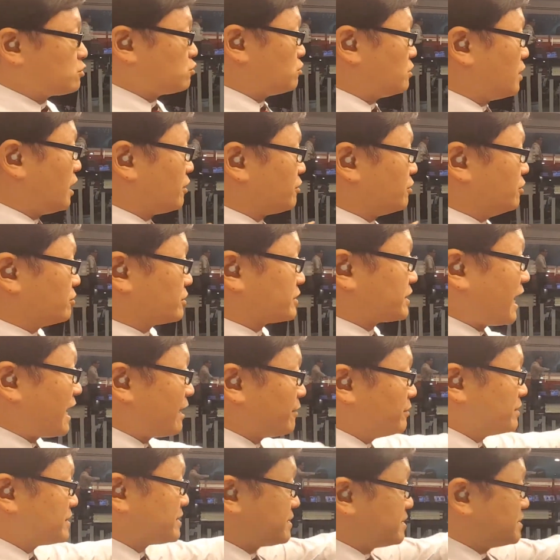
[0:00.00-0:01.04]
需要有
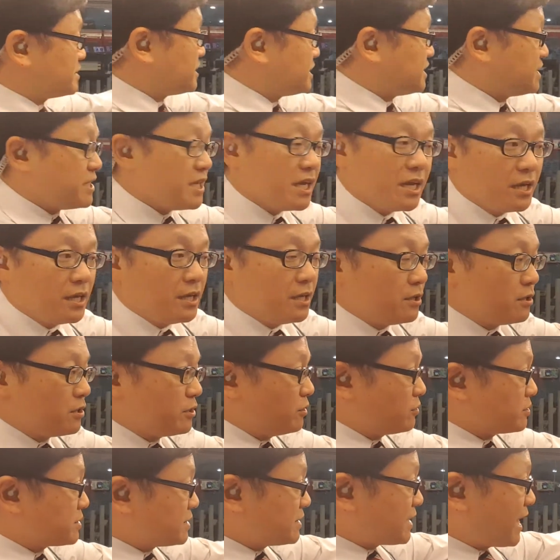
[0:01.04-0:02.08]
大约四机，
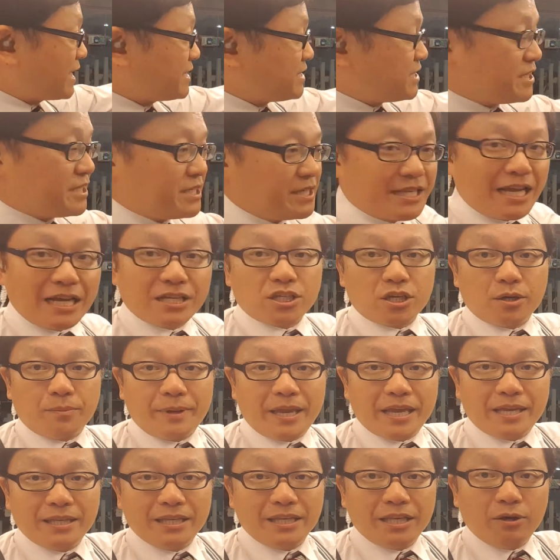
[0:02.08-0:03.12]
有四台机器在这
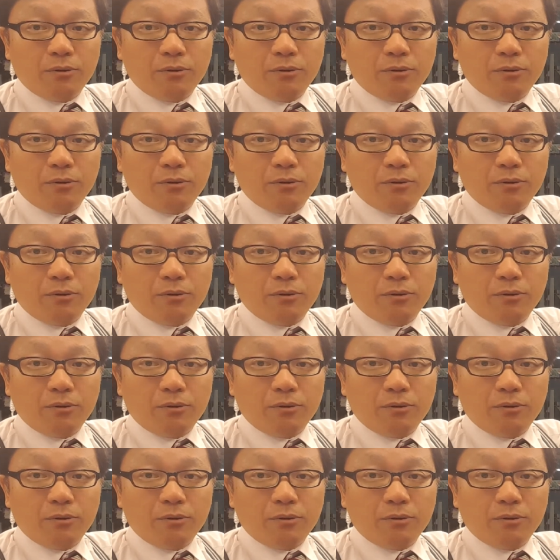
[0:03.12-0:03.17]
边。